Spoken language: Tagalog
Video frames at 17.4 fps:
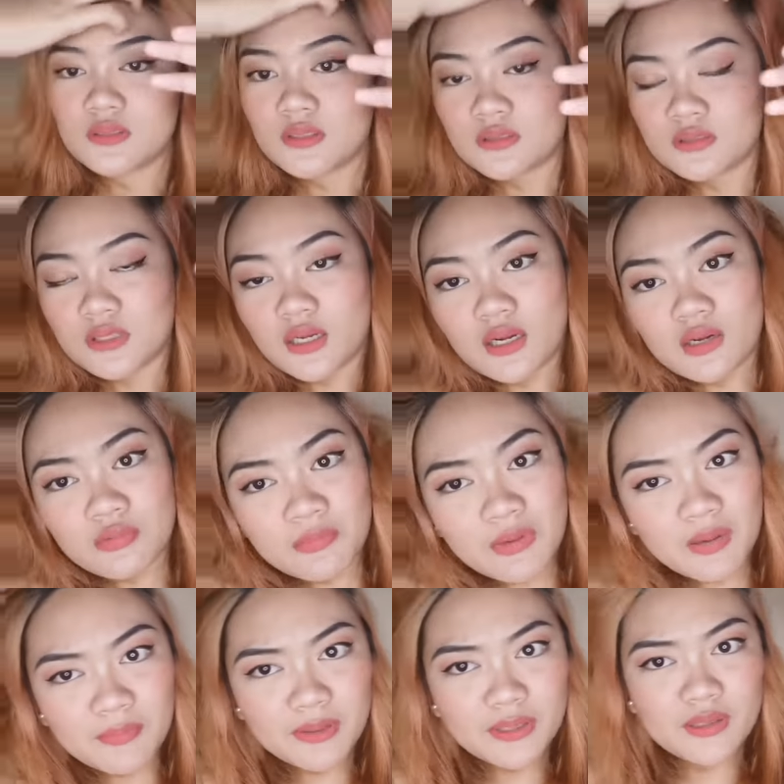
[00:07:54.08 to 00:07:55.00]
Ang tagal
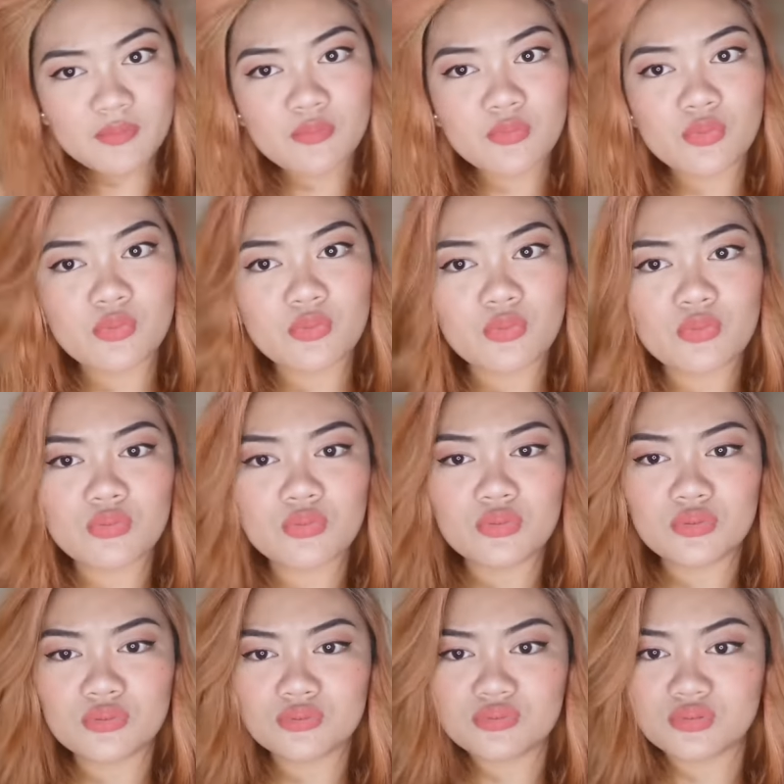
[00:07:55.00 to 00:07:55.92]
humaba ng buhok ko.
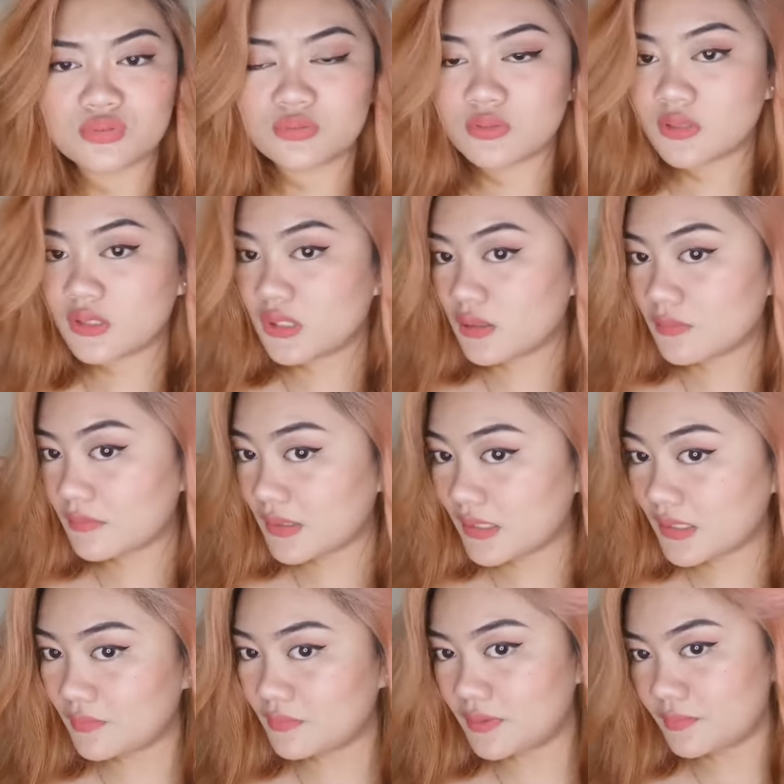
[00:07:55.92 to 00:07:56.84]
Gusto ko na ng
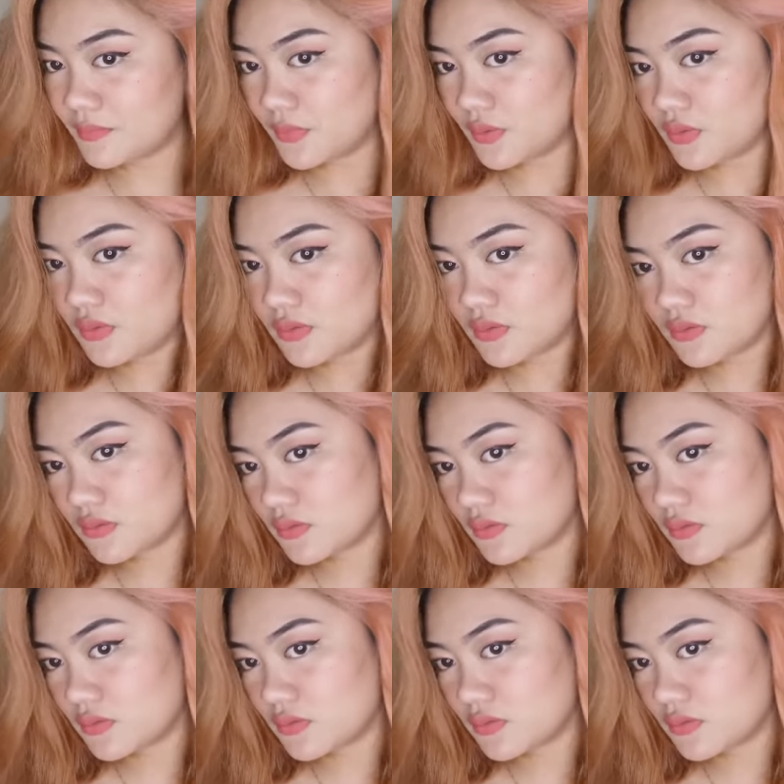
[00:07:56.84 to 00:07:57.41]
mahabang buhok.